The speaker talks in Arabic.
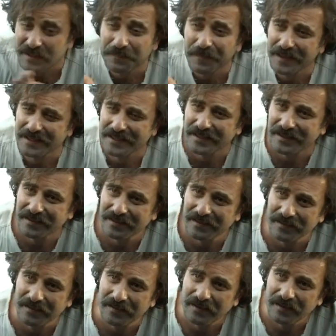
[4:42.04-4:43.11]
سبيس
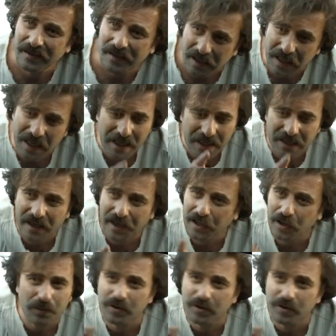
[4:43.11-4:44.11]
اي لايك يو